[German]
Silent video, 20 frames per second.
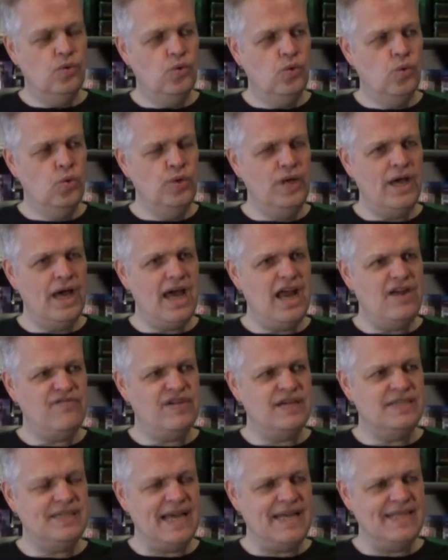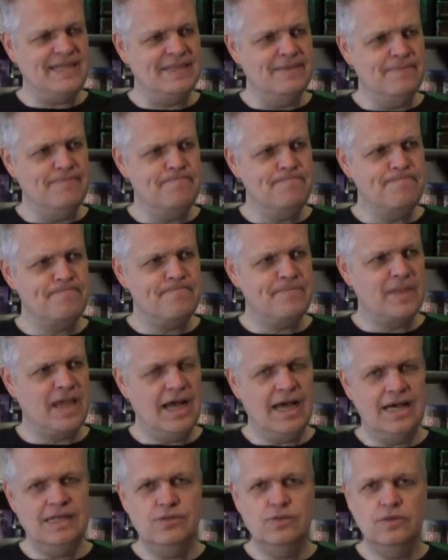oder etwas essen.
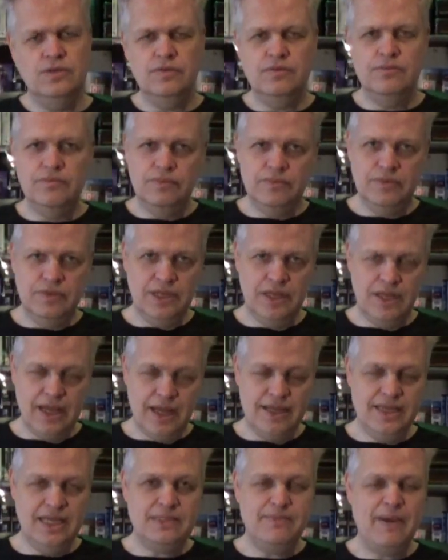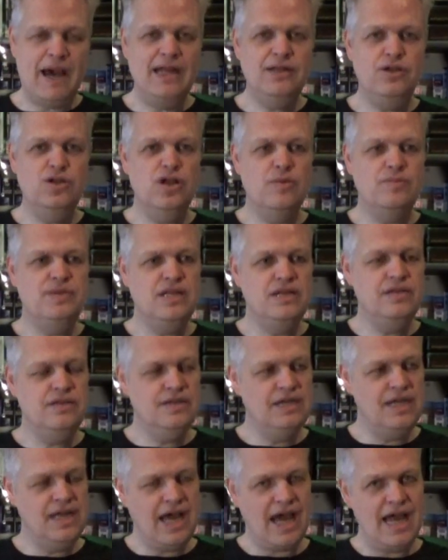Also jetzt mal angenommen,
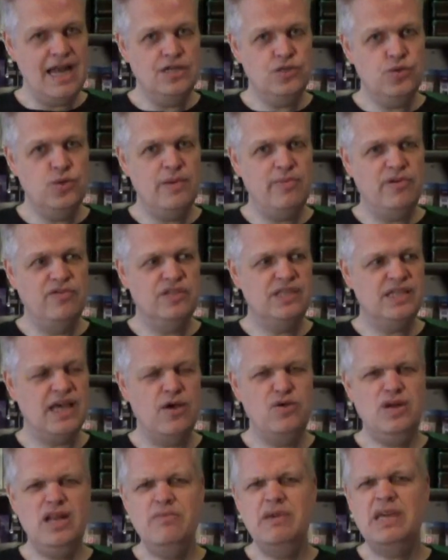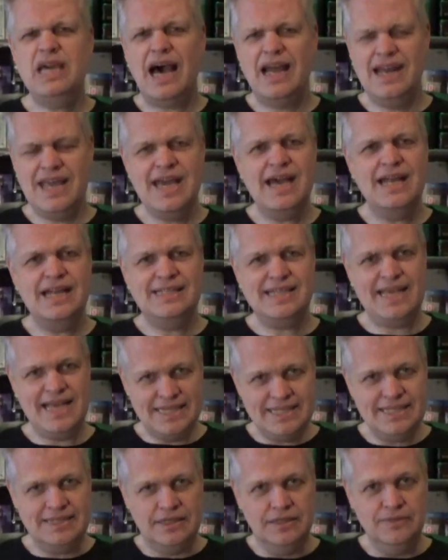den generellen Ton der Prophezeiung nehme ich an, eher das
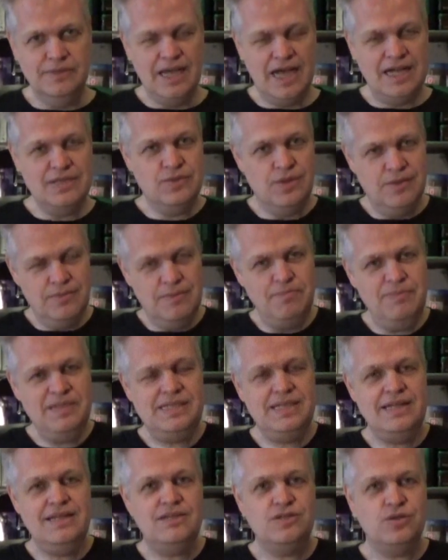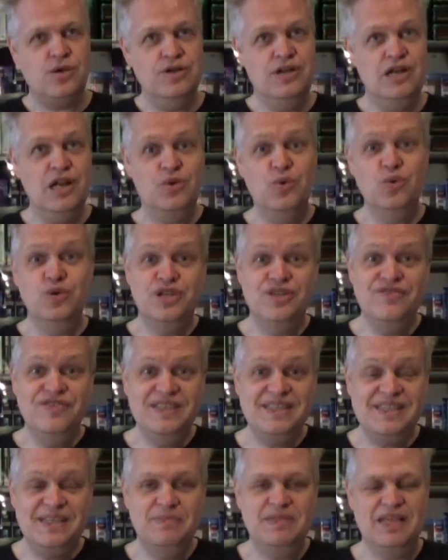Erstere. Also ein bisschen trocken trottenlakunischen
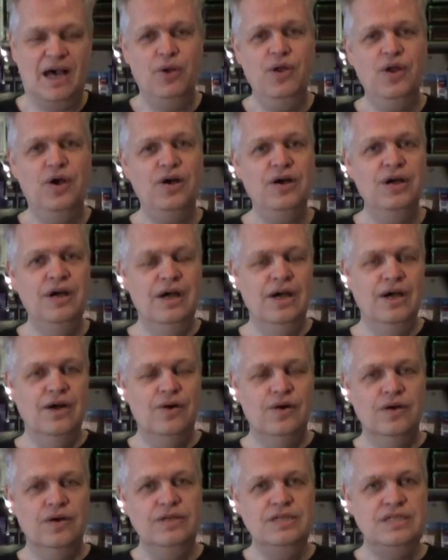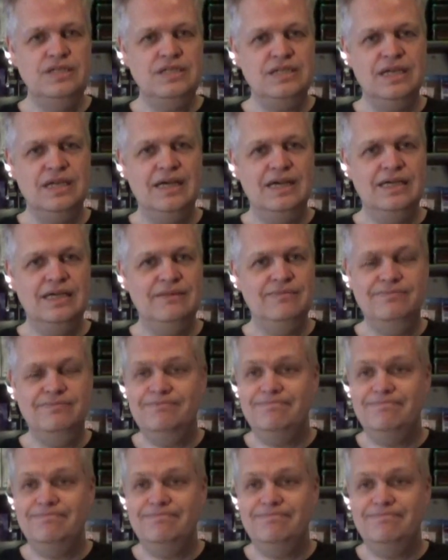Witz gibt es auch noch und äh,